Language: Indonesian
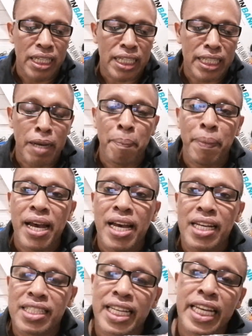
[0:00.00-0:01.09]

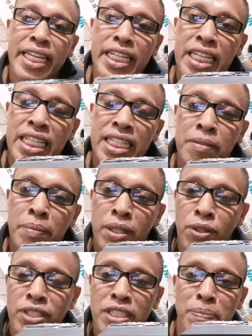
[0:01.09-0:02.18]
kenapa saya ingin
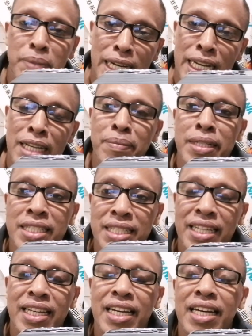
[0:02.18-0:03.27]
berkongsi pengalaman
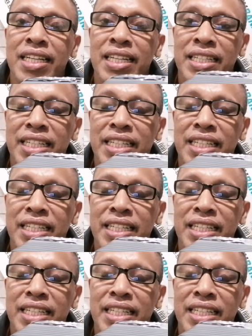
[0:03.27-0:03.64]
saya